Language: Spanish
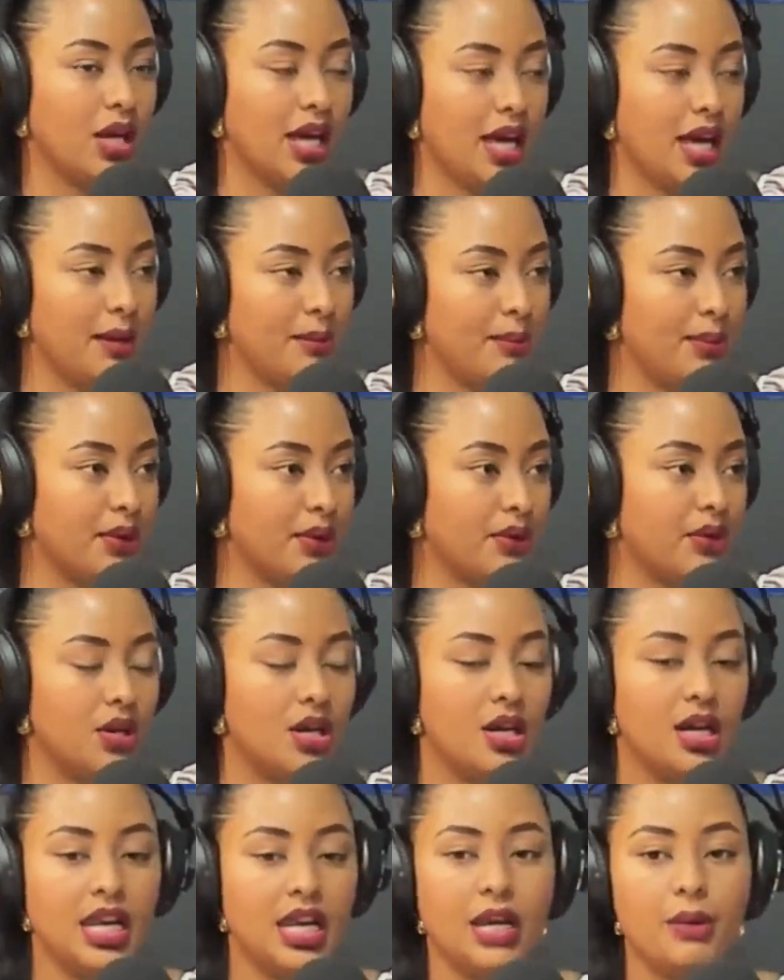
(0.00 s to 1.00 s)
ejemplo,
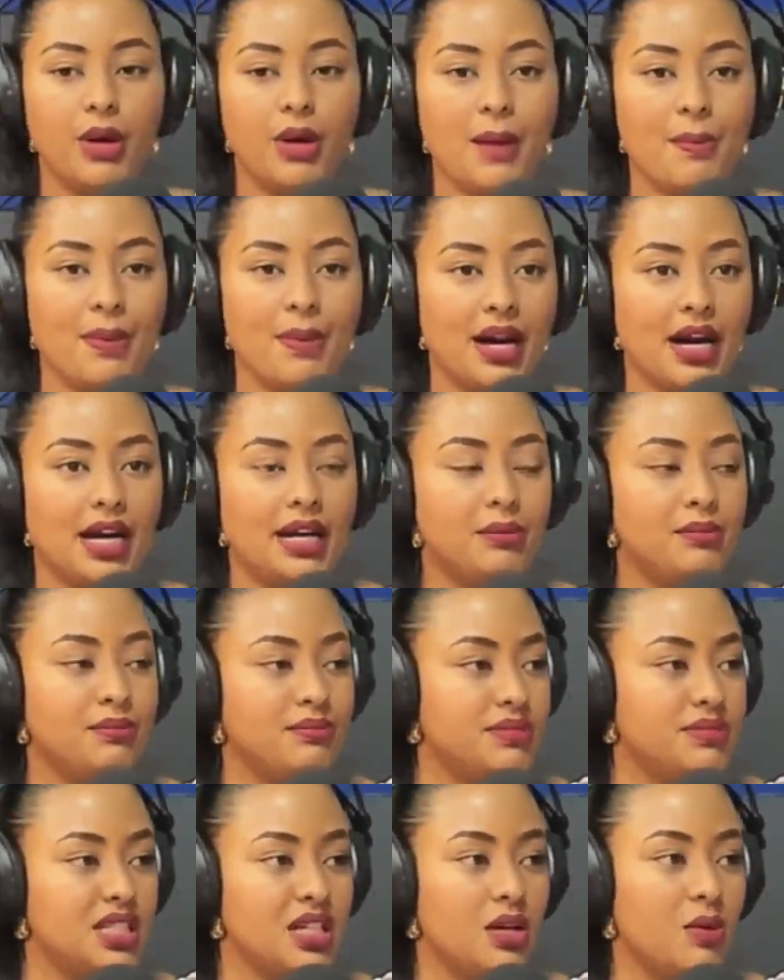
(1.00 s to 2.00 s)
le voy a pagar
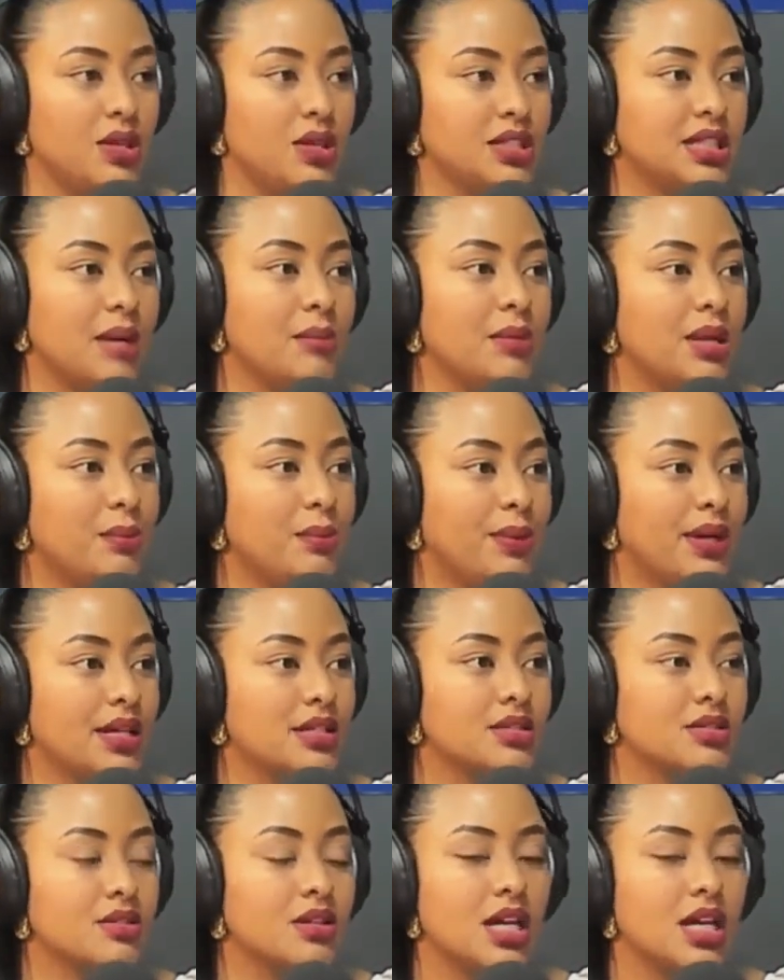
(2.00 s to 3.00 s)
50 mil
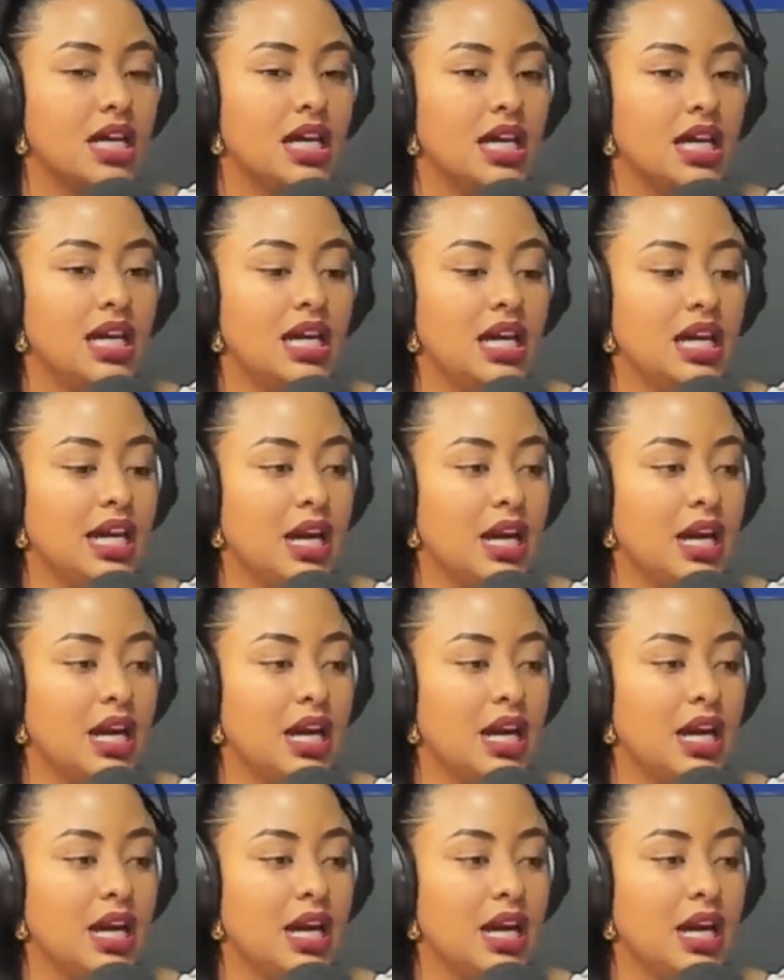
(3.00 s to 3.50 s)
pesos. Y